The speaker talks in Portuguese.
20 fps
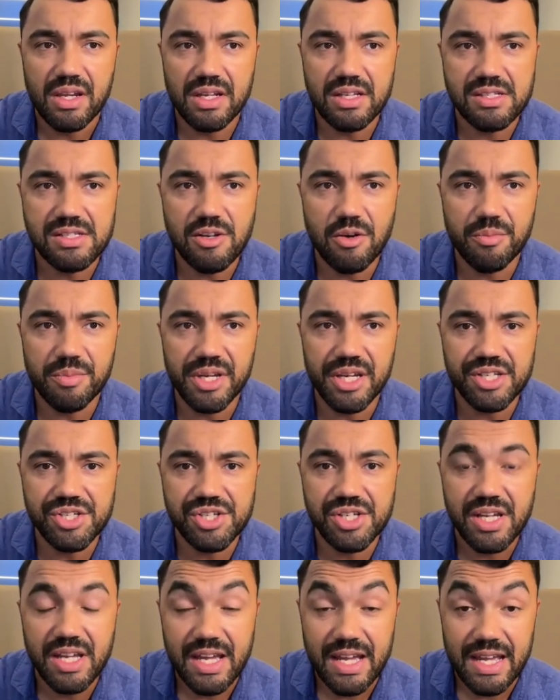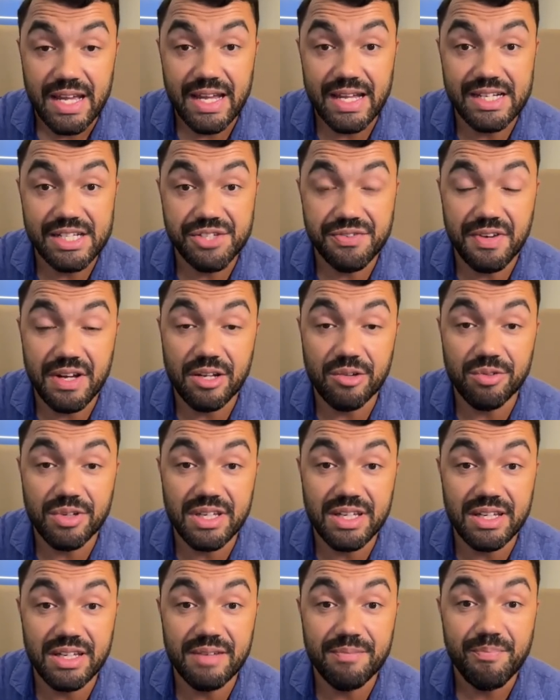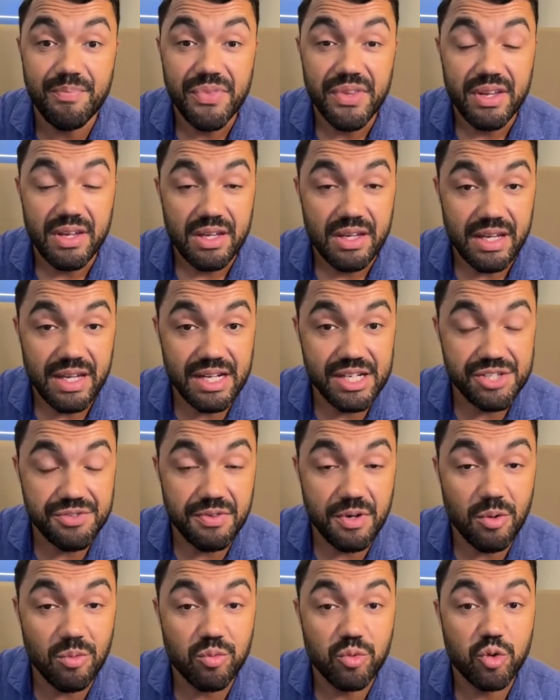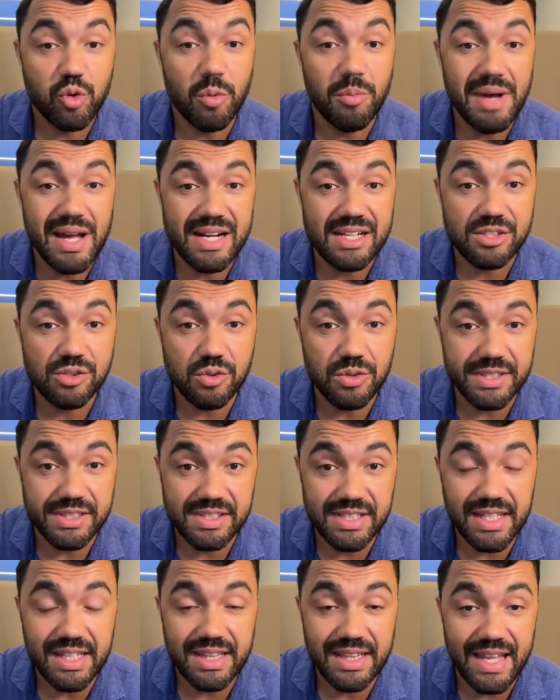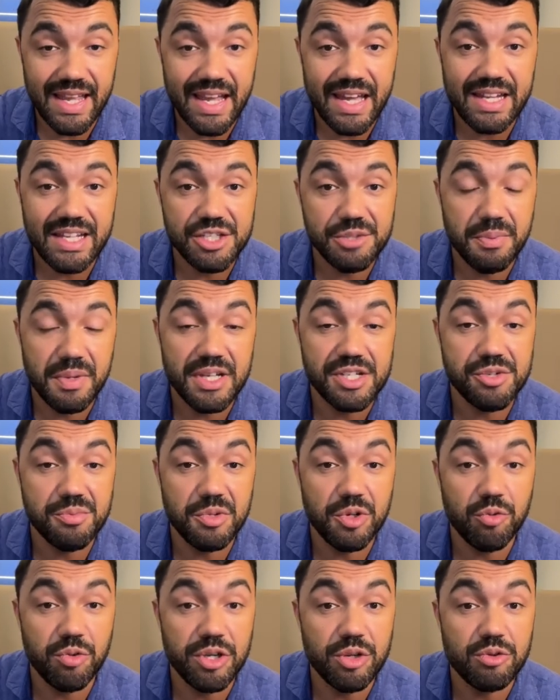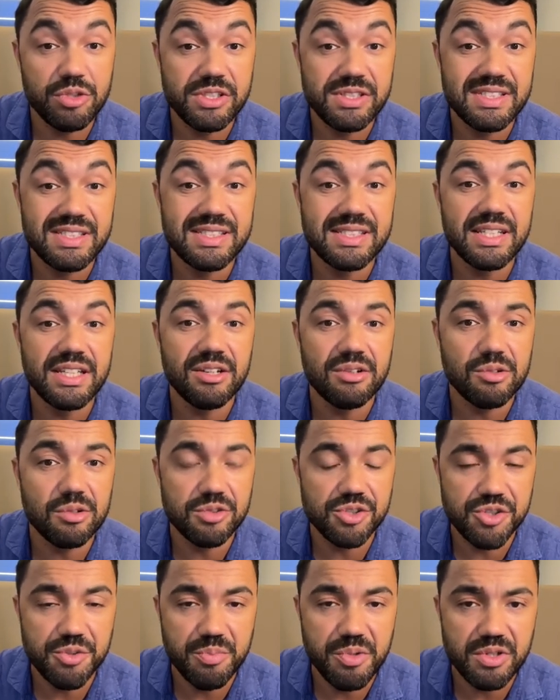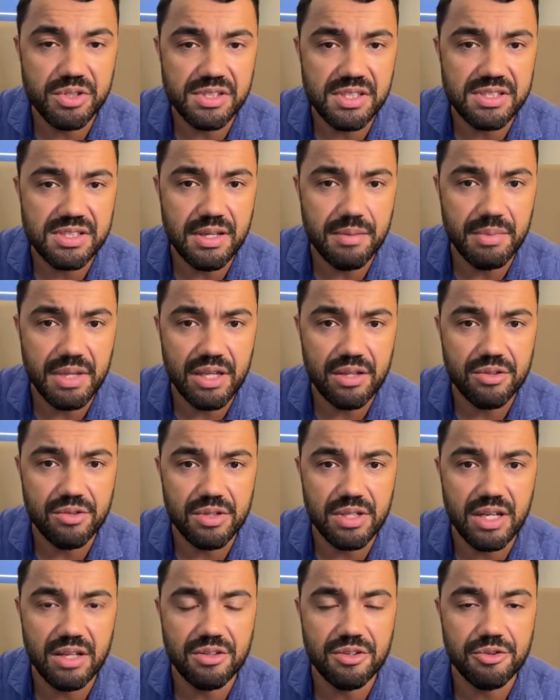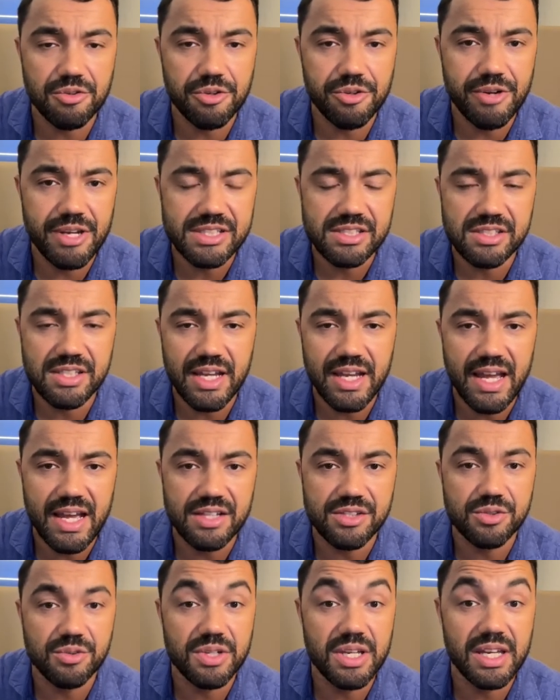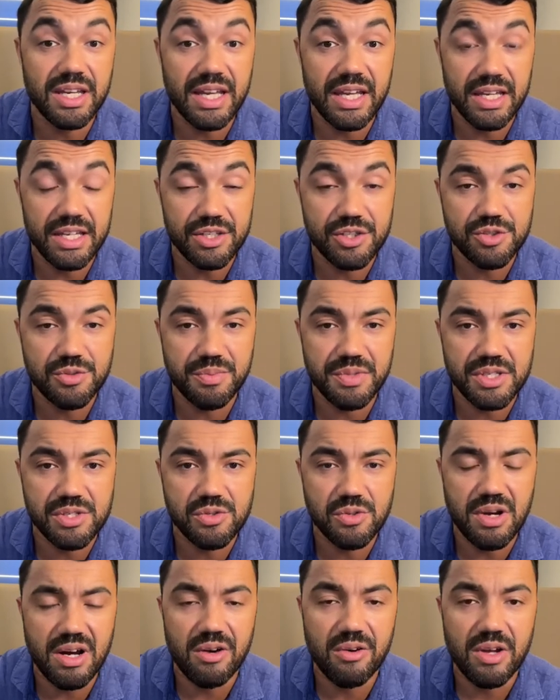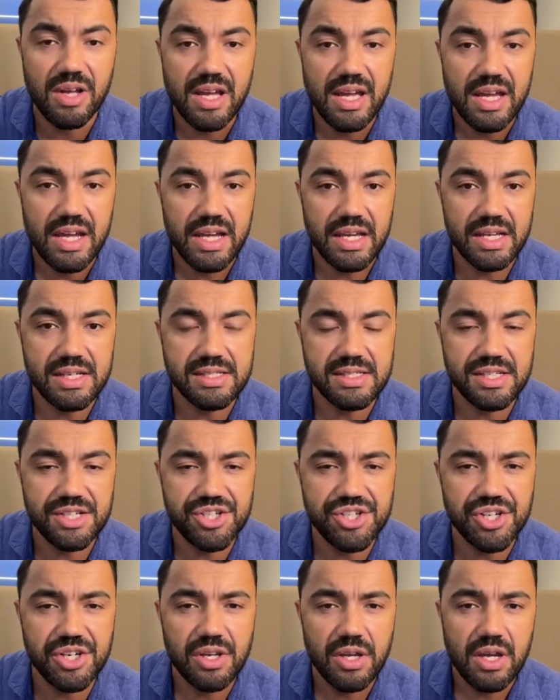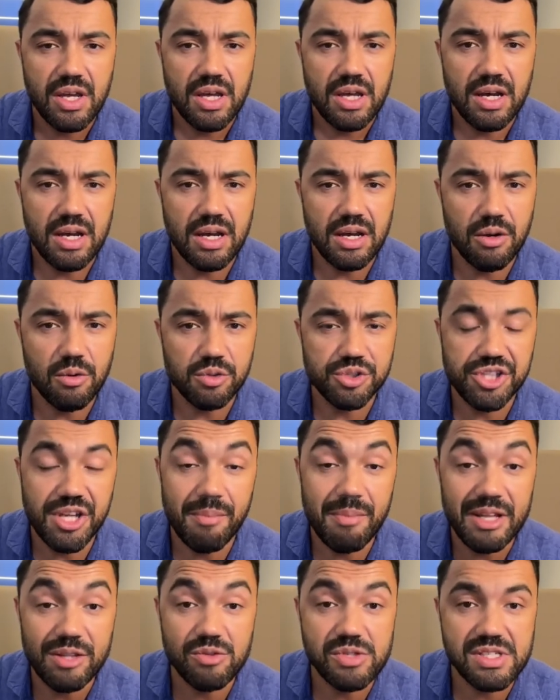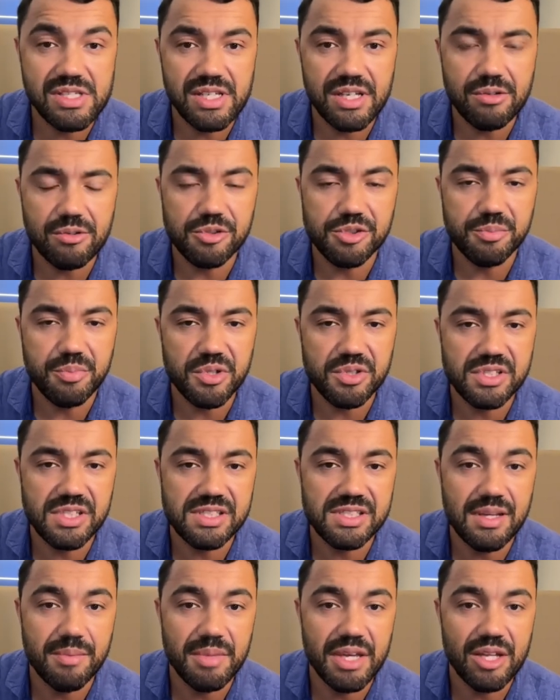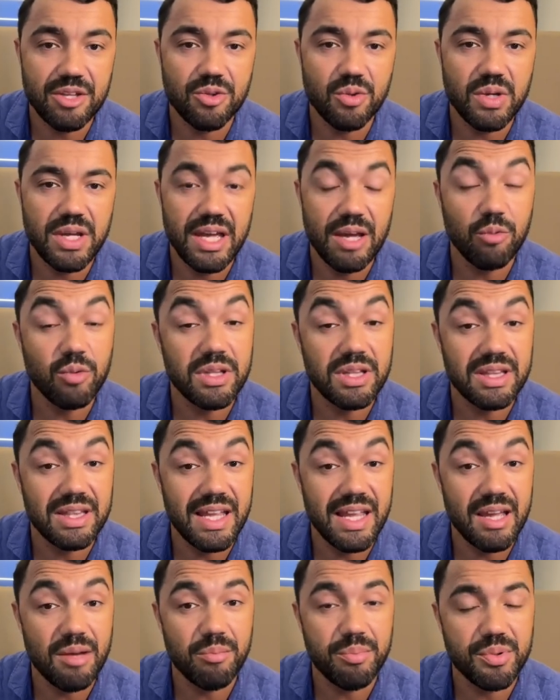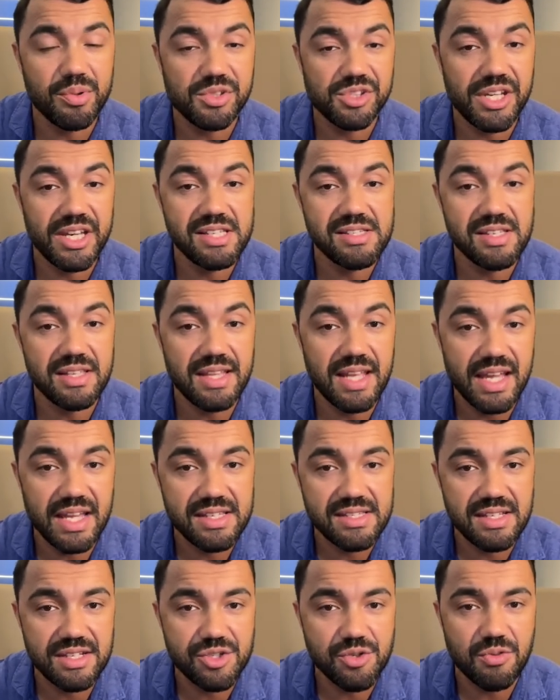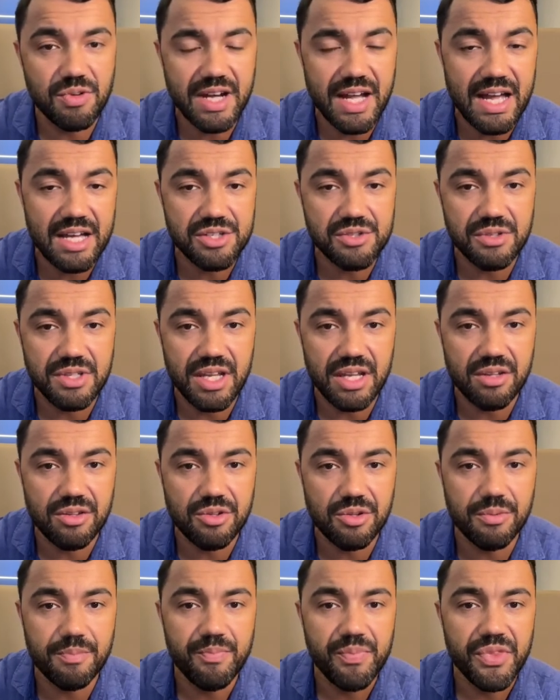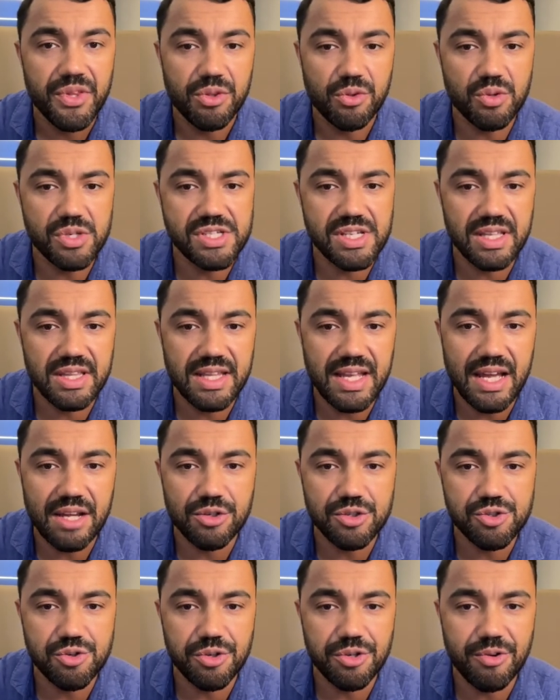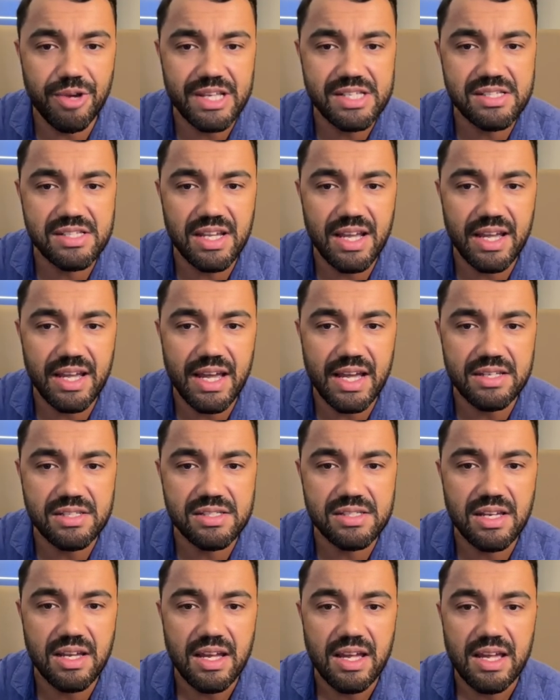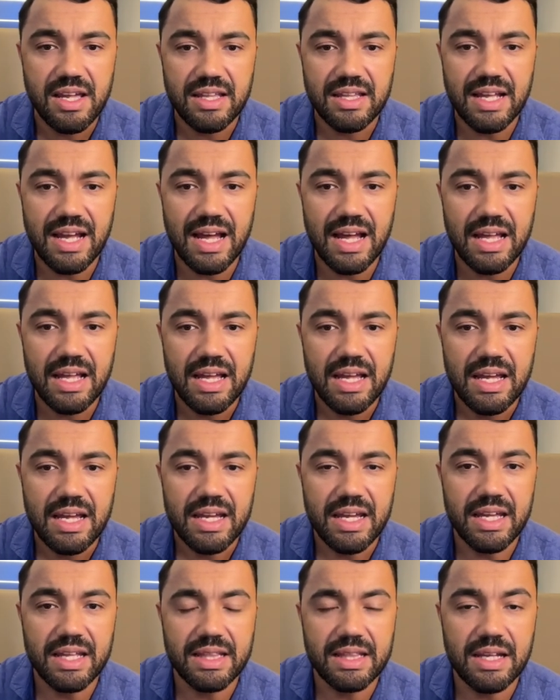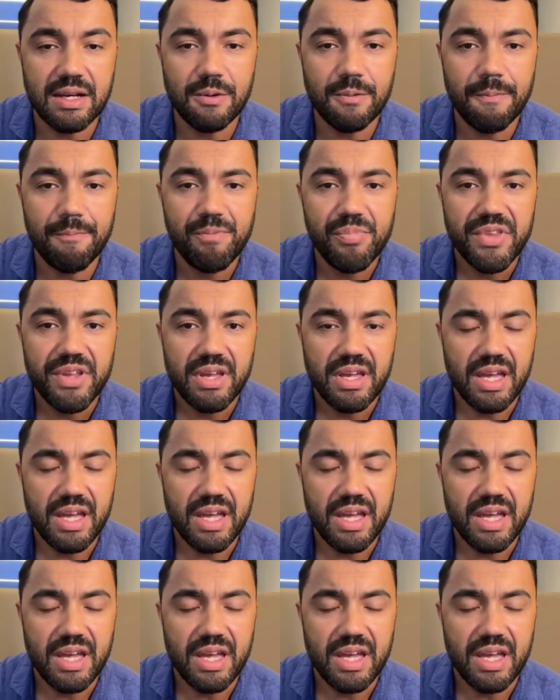Inicialmente, eles falam que eles vão tomar ações internas para diminuir os ciclos de processamento dentro do USCIS. O que, que é isso, pessoal? Existe uh, o chamado ciclo de processamento, é o tempo de residência de um caso dentro dos internos do USCIS, tá? Então,